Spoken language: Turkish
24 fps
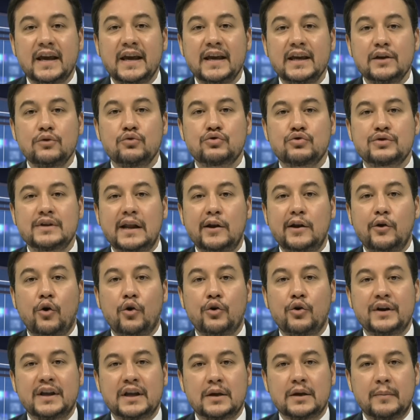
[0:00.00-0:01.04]
en güzel
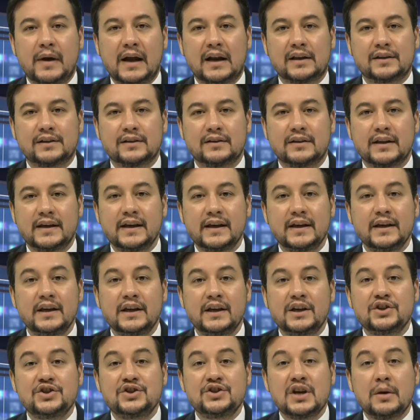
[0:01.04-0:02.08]
örneği belki de
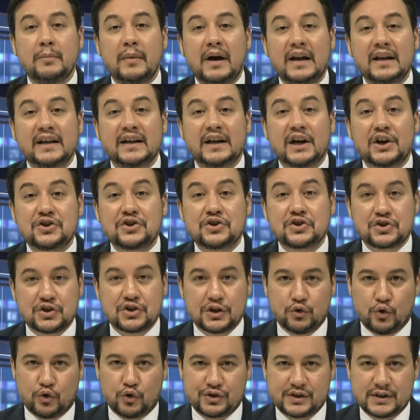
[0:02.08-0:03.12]
Cemal
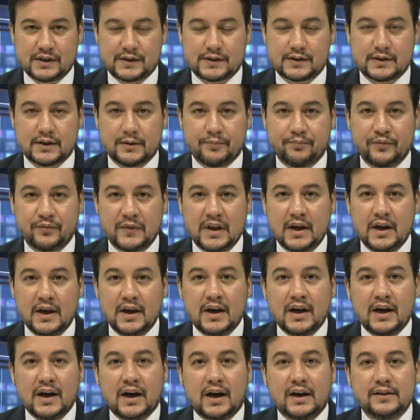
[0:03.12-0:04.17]
Kaşıkçı dosyası.
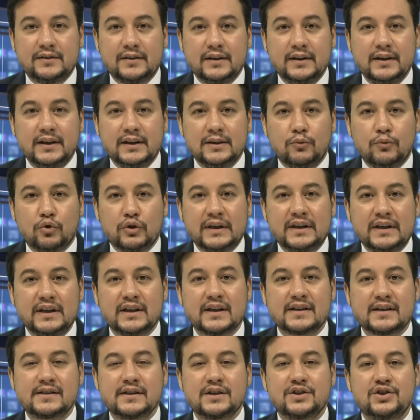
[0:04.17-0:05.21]
Hatırlayalım olayı
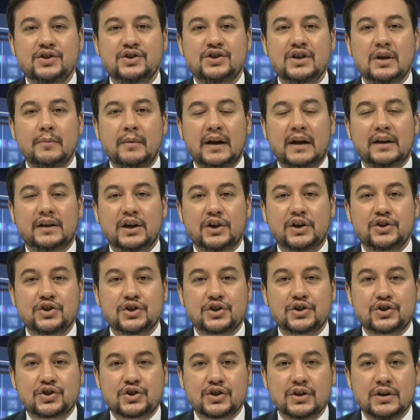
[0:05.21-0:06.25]
gazeteci Cemal
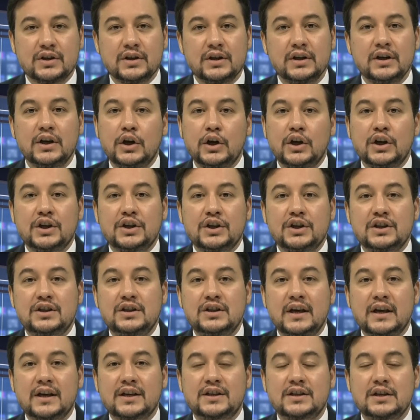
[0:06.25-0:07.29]
Kaşıkçı
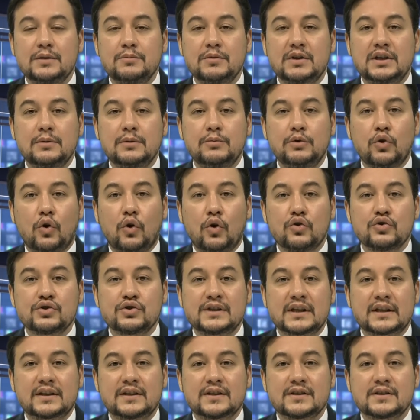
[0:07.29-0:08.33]
2 Ekim
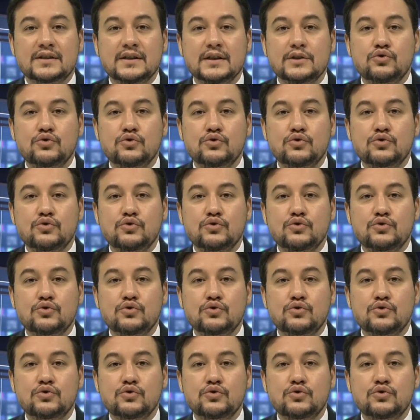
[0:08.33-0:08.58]
2018'de